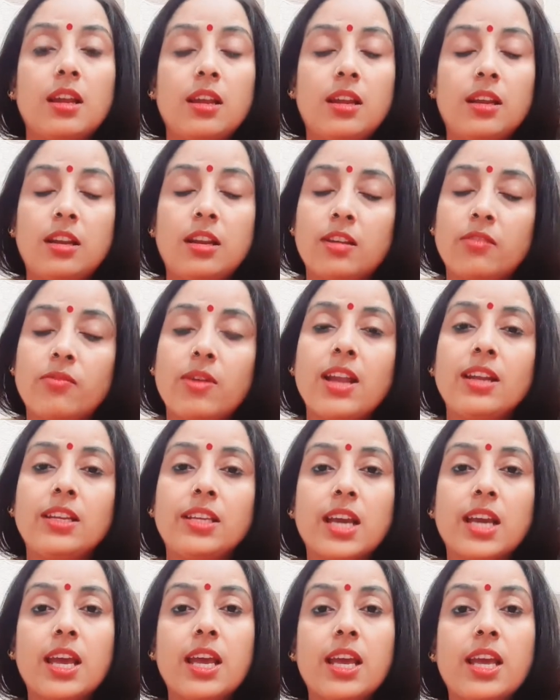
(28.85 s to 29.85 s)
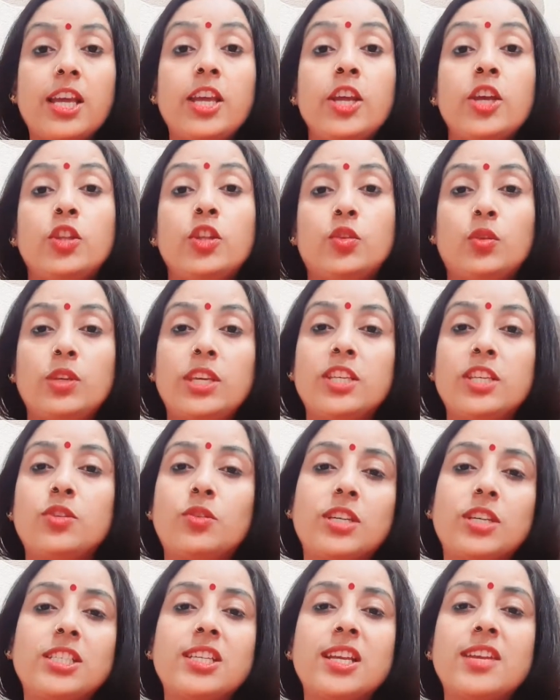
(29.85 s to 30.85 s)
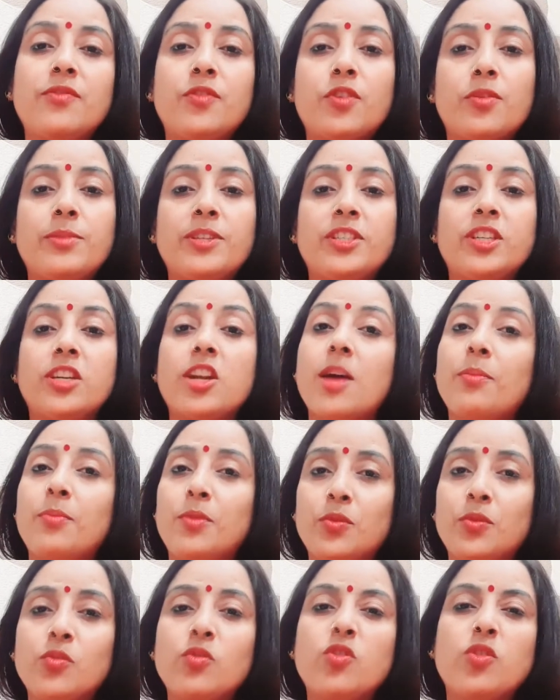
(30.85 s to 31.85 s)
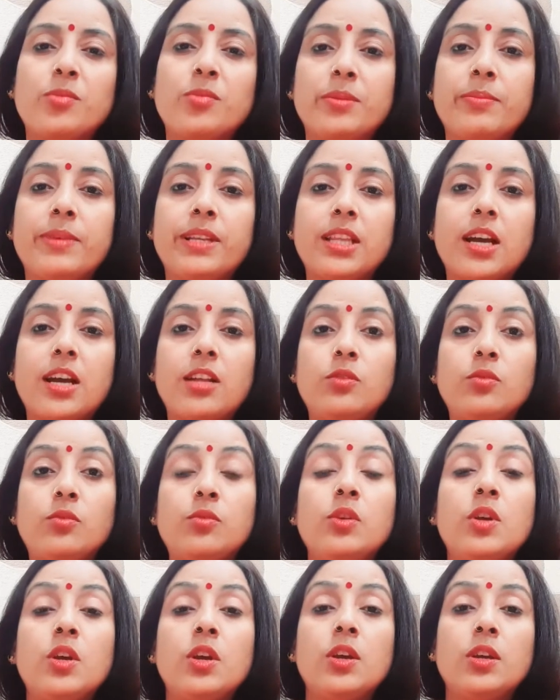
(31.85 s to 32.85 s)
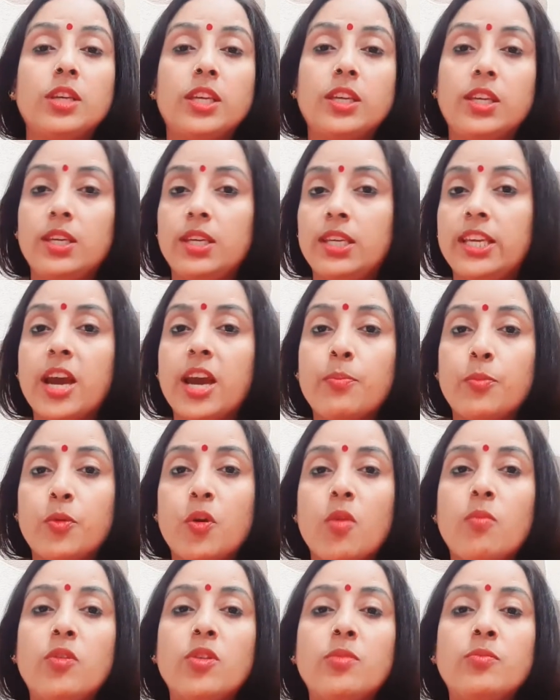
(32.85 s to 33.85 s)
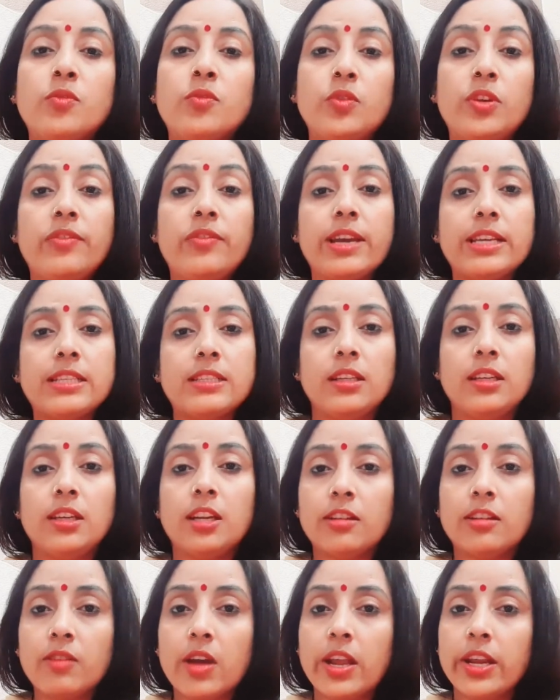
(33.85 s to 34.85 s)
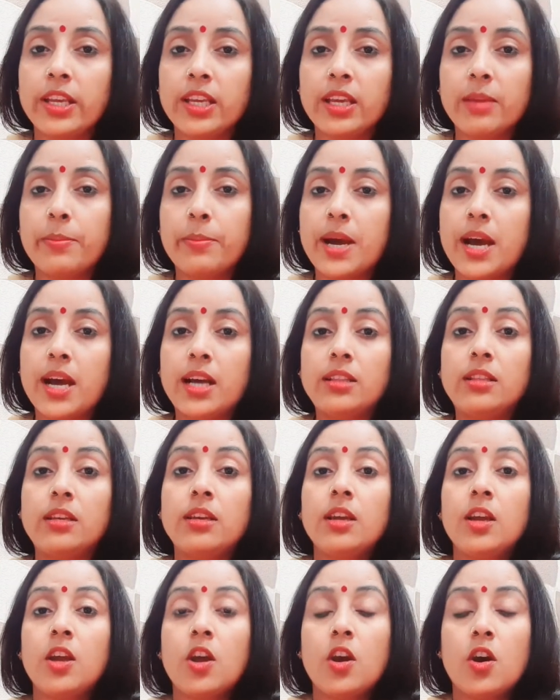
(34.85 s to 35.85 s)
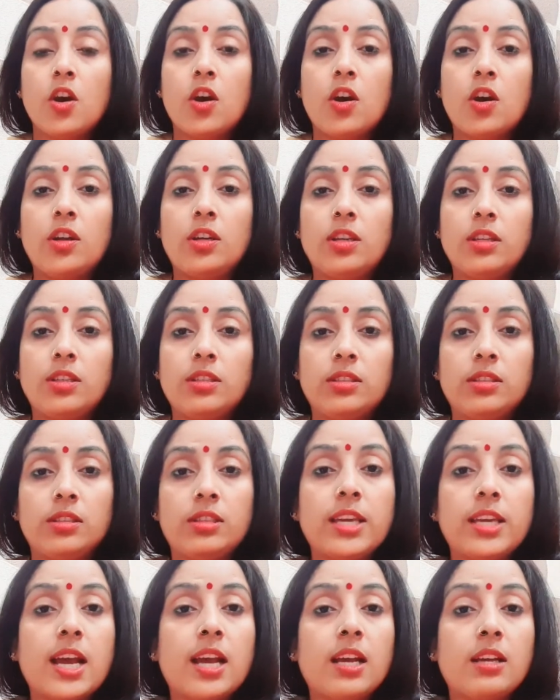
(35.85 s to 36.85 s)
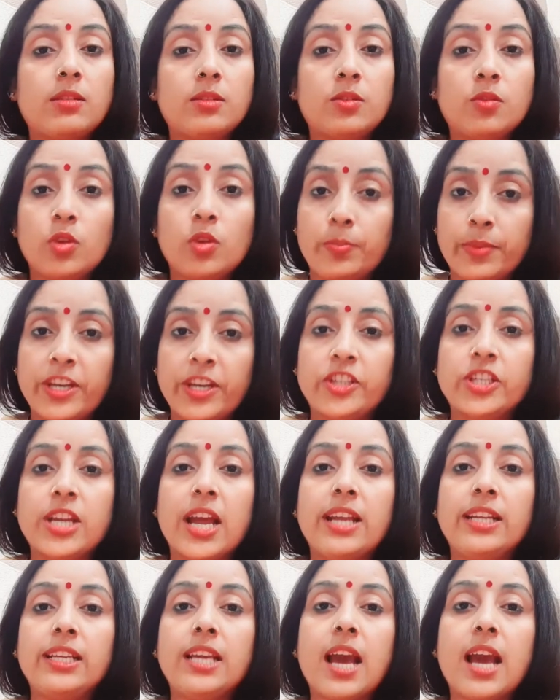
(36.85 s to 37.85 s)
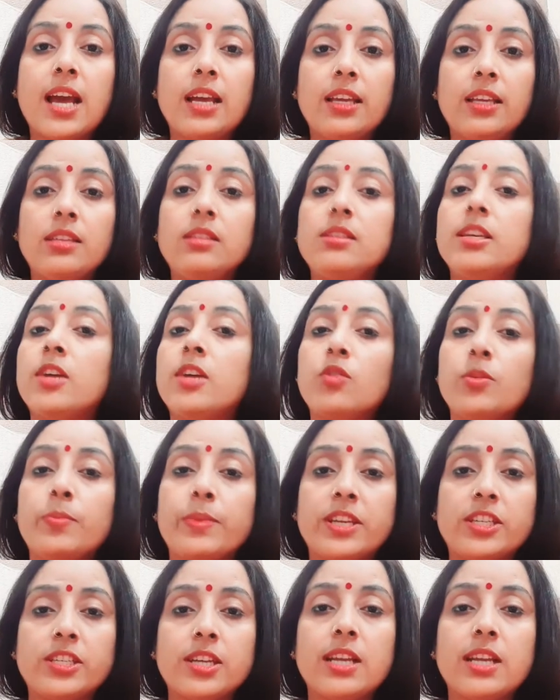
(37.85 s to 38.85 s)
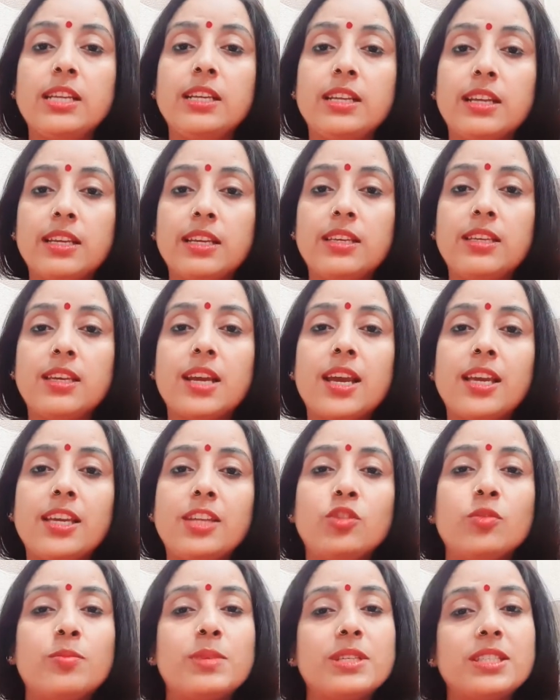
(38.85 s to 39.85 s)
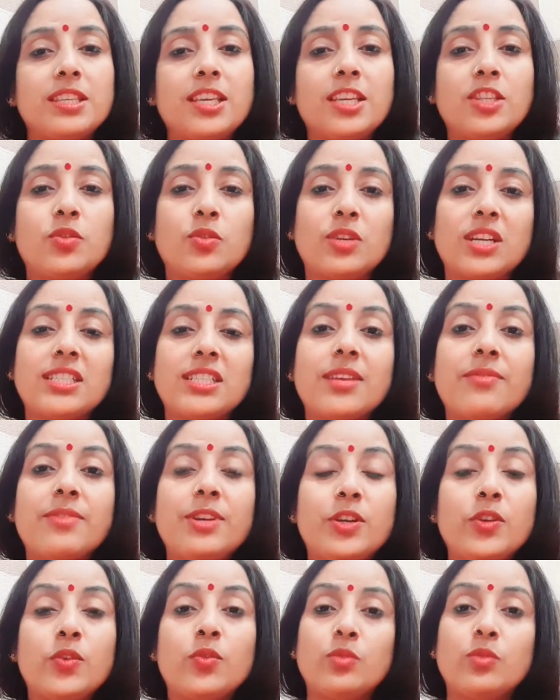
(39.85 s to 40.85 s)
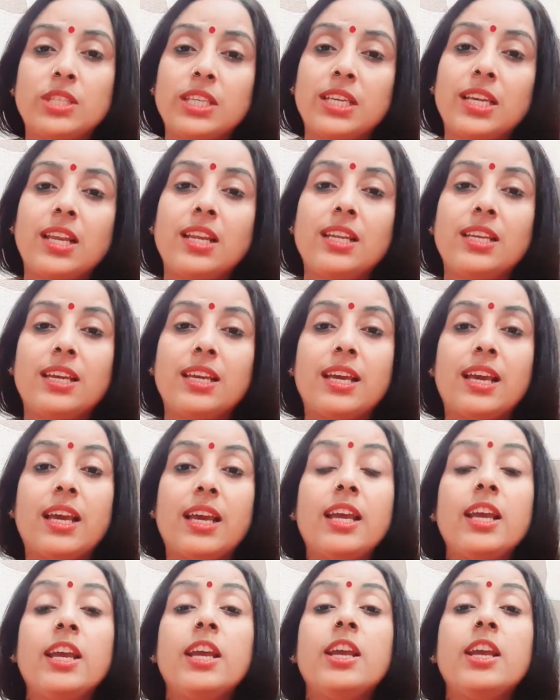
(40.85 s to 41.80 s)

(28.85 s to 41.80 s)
लगवा लिया है तो ये छोटा सा इन्फॉर्मेशन आप लोगों को भी बता दूँ कि क्या प्रॉब्लम हुई वैक्सीन लगवाने के बाद और क्या कोई परेशानी आई या कोई परेशानी नहीं आई तो बस ये छोटा सा वीडियो उसी के लिए है